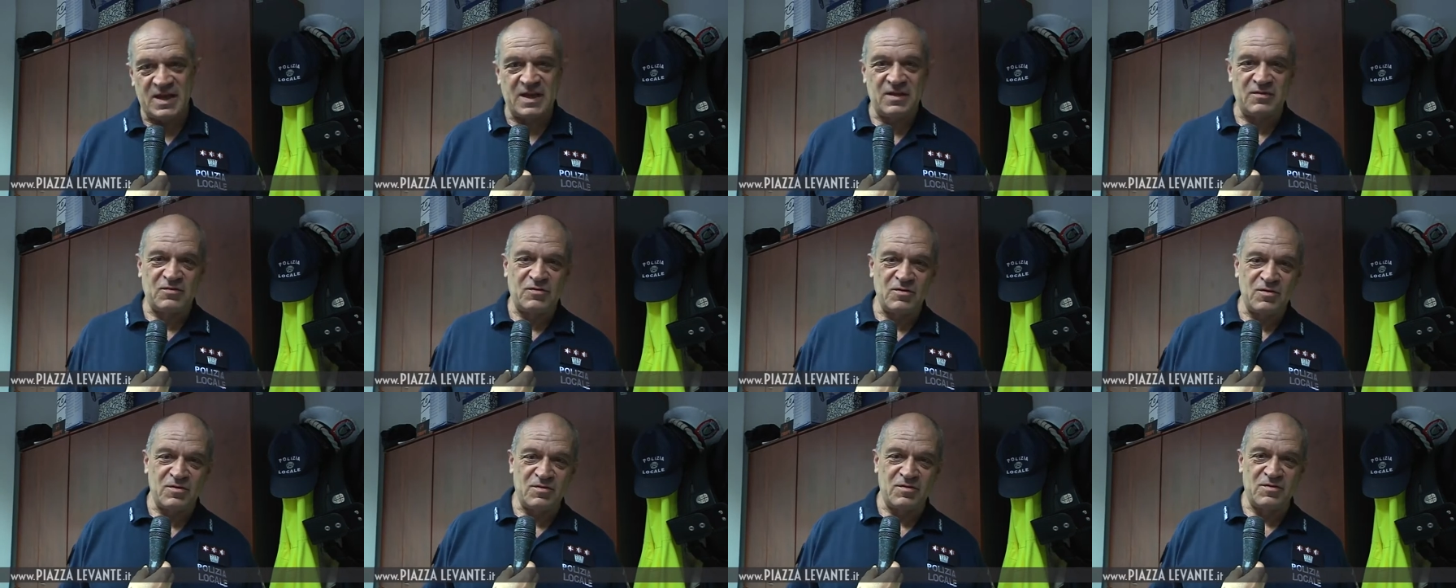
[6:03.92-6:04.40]
che
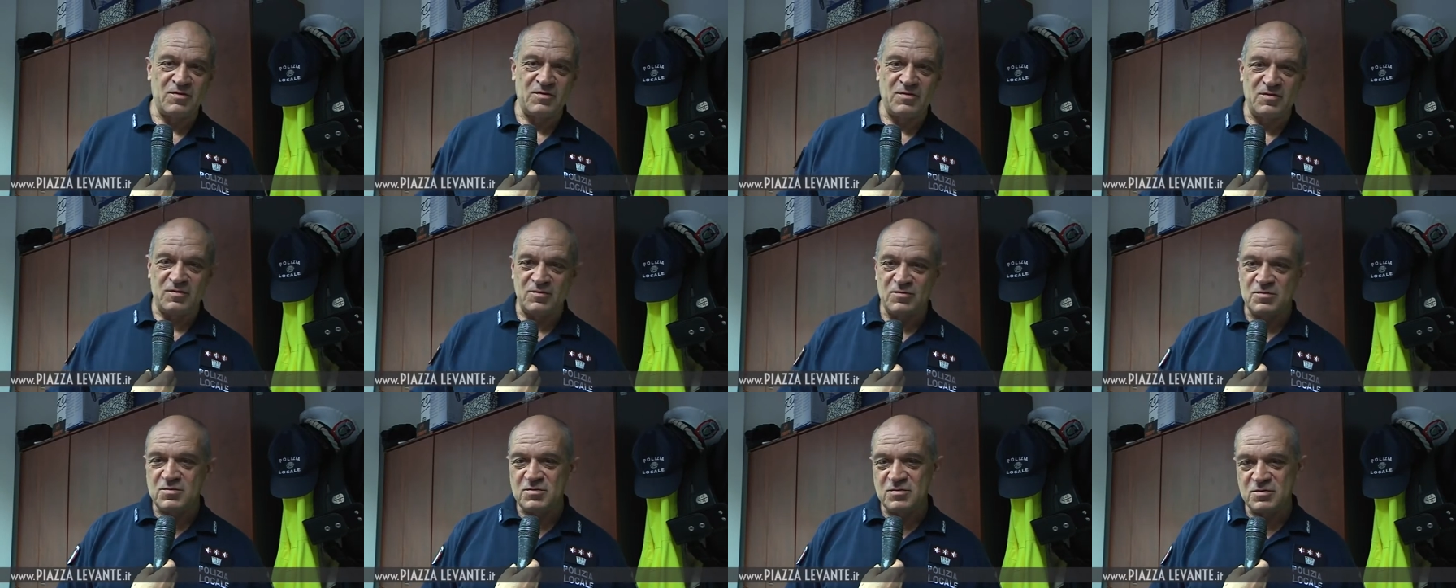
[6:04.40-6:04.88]
sono
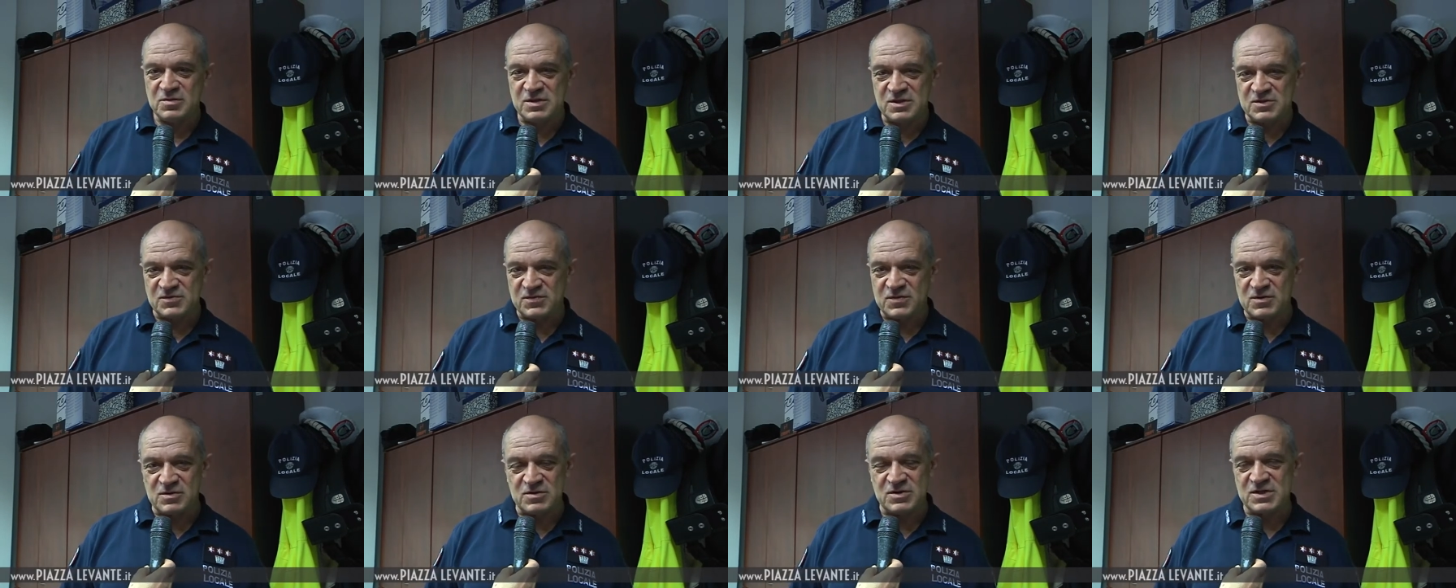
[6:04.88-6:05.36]
uno di
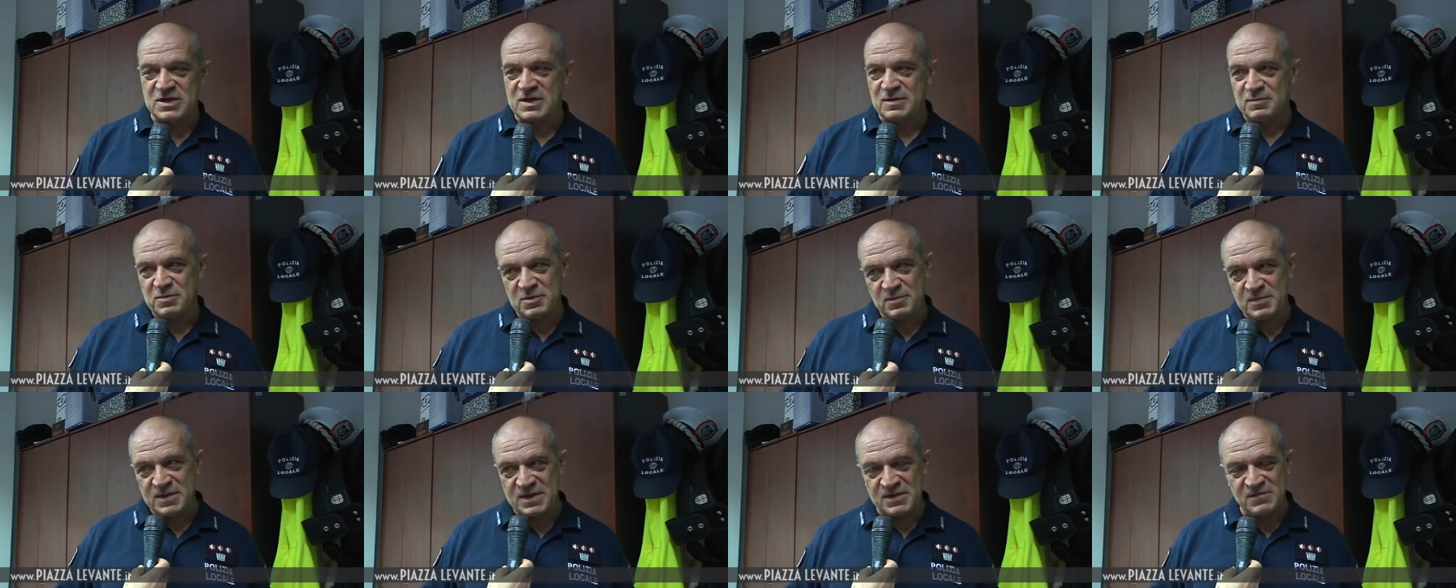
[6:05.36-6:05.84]
svolgere la
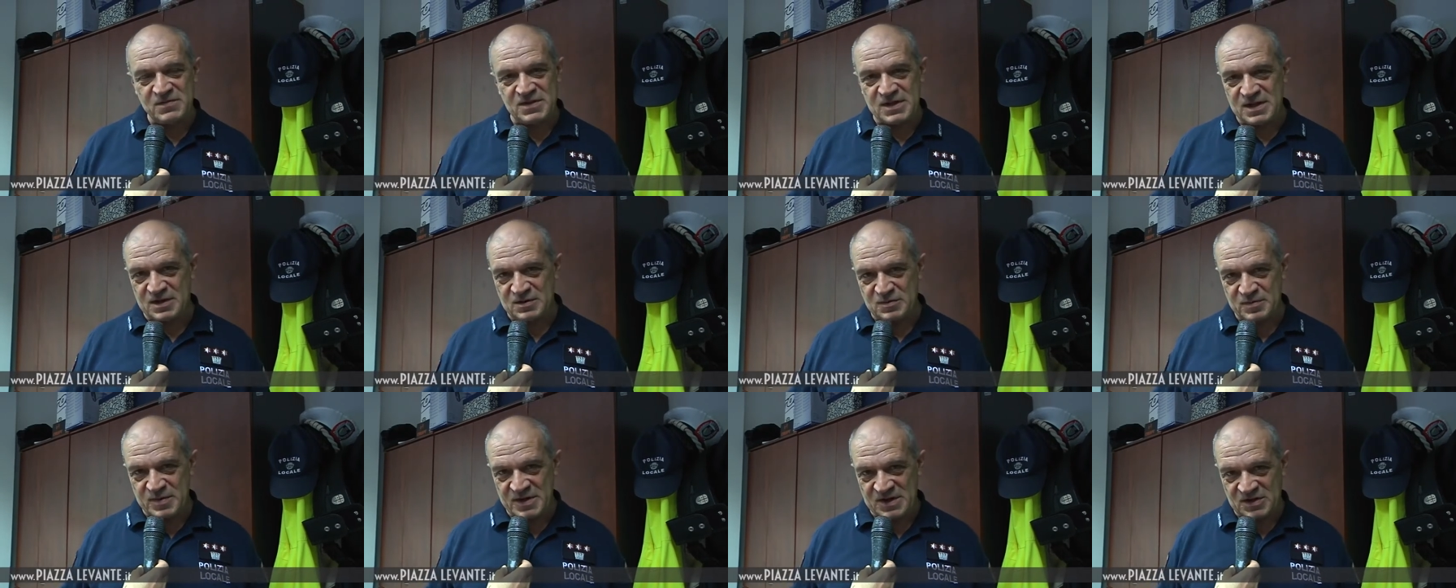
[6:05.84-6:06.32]
propria attività
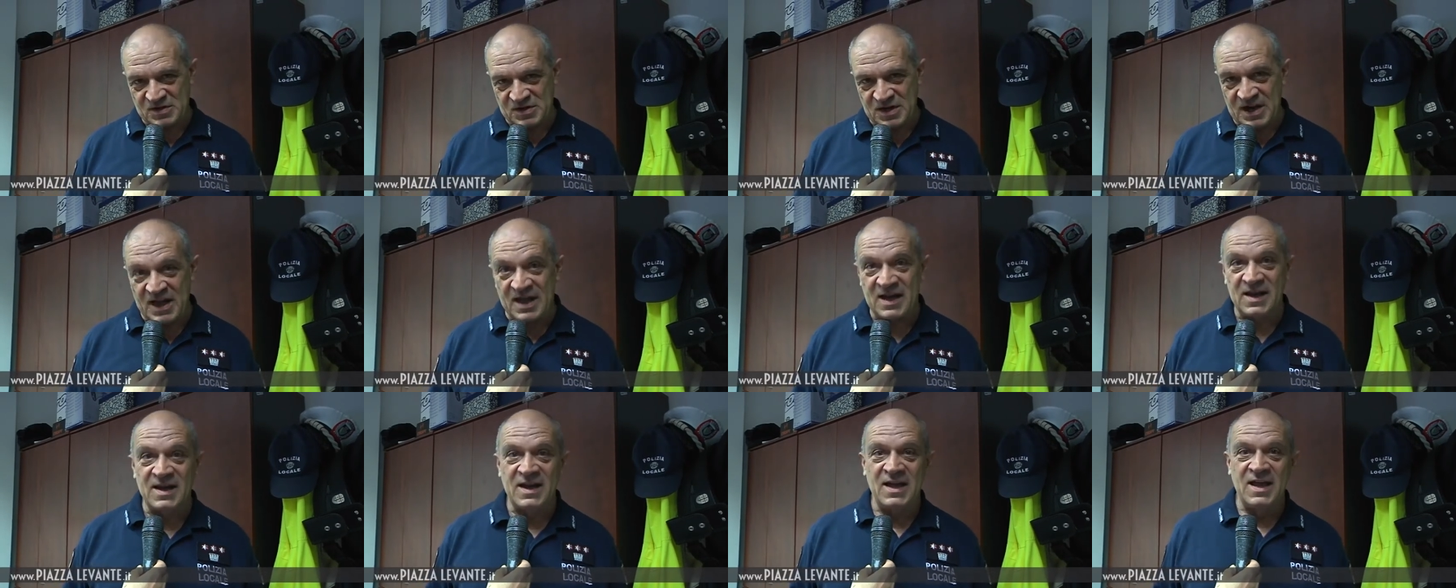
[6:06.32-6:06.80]

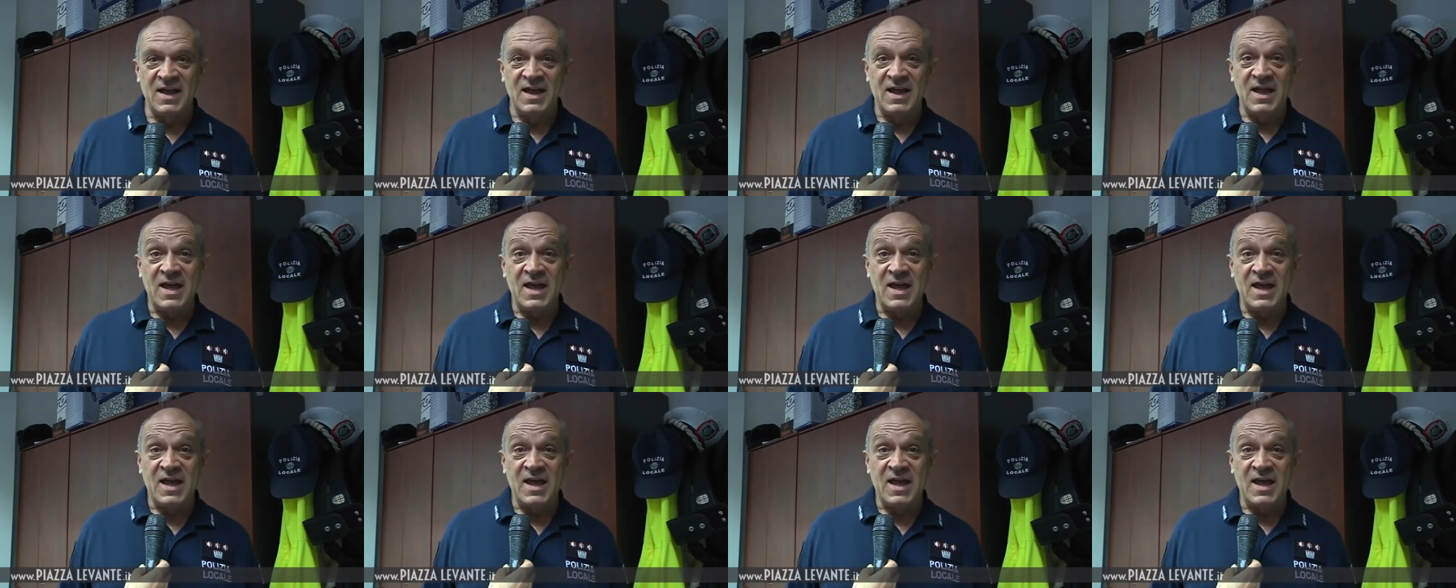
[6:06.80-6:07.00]
commerciale